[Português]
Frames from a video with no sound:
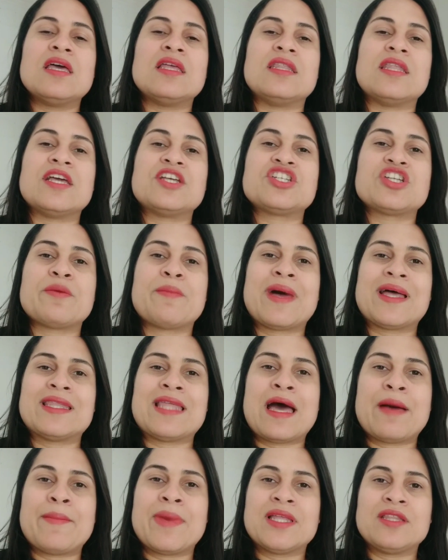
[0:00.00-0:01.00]
né,
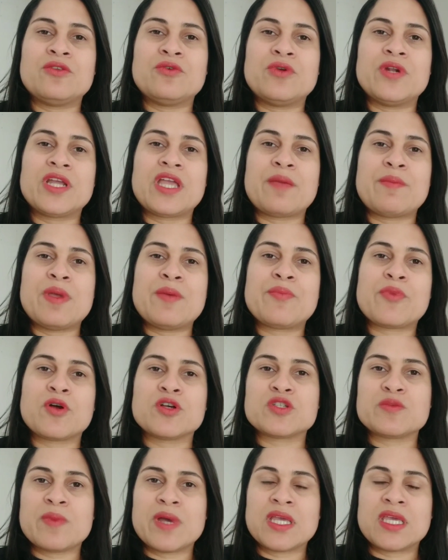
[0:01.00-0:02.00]
chamada Amadora, que é bem
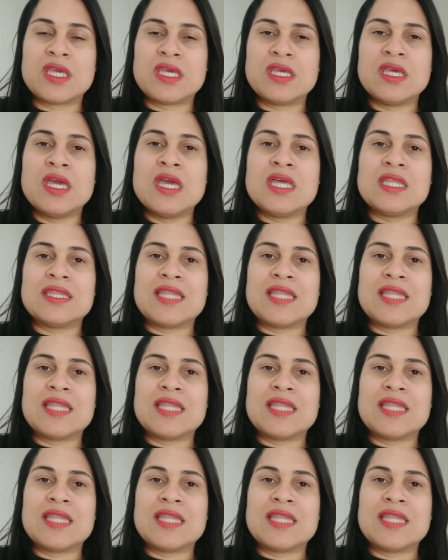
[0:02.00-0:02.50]
próxima aqui